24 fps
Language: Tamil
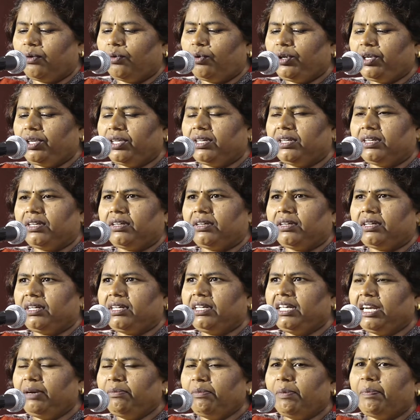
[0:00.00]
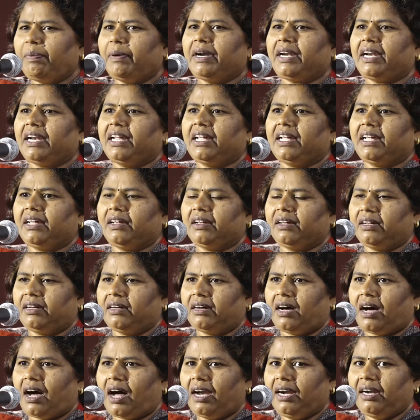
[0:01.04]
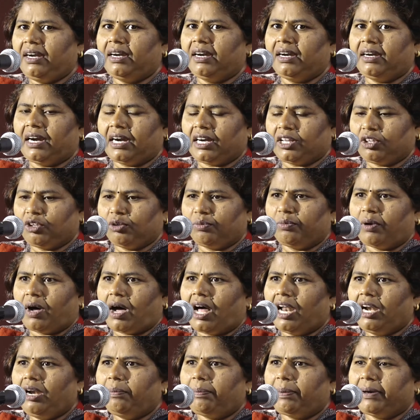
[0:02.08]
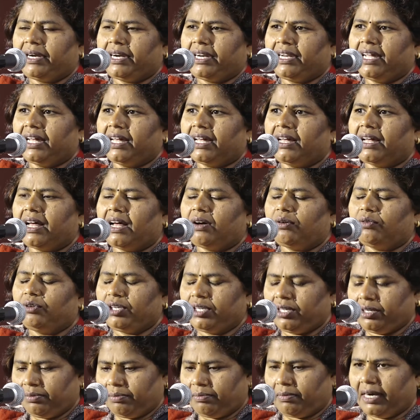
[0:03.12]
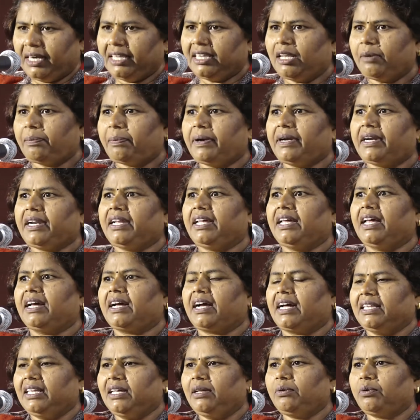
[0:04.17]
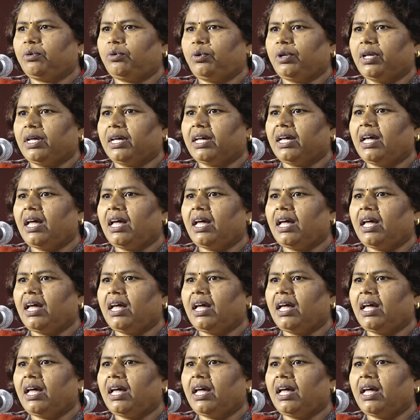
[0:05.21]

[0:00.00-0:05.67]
ஒரு இரும்பு பற்றி ஆள் நடத்தும் ஆள் பற்றிய ஒரு மனிதர் பற்றிய கதையும் கூட